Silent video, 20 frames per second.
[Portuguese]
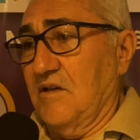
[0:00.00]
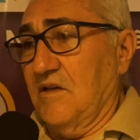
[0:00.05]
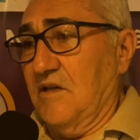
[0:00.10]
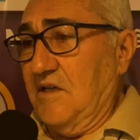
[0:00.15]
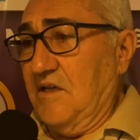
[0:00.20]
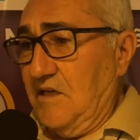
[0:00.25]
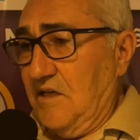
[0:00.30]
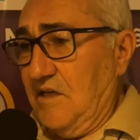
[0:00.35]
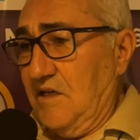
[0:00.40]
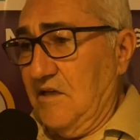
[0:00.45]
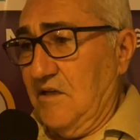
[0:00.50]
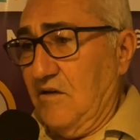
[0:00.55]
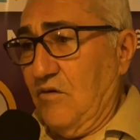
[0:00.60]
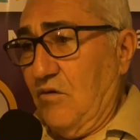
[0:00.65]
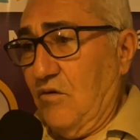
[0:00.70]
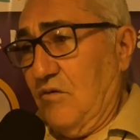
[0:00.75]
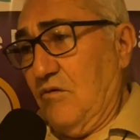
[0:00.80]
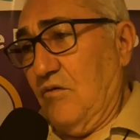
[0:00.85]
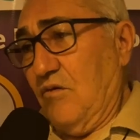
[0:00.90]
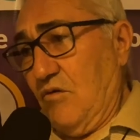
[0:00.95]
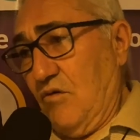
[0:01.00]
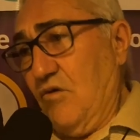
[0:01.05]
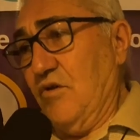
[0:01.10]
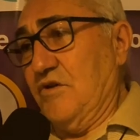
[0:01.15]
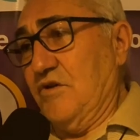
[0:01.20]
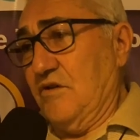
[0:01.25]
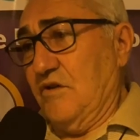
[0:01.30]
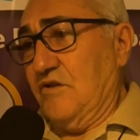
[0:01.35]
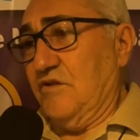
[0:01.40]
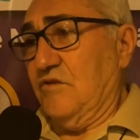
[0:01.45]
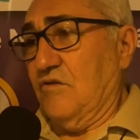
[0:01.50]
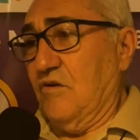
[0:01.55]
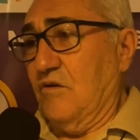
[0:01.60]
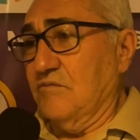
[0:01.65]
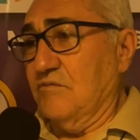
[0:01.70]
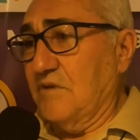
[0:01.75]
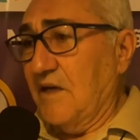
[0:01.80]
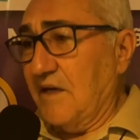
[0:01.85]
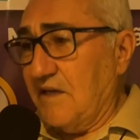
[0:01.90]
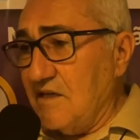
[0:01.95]
E hoje nós
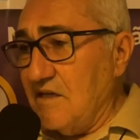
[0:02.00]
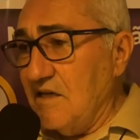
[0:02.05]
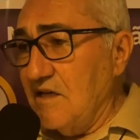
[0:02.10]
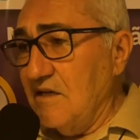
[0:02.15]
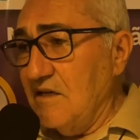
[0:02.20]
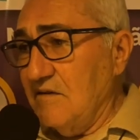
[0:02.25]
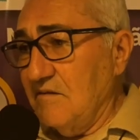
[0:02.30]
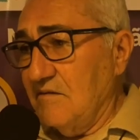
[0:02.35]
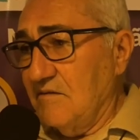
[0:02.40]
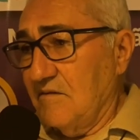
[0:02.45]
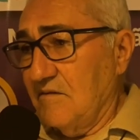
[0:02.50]
estamos aqui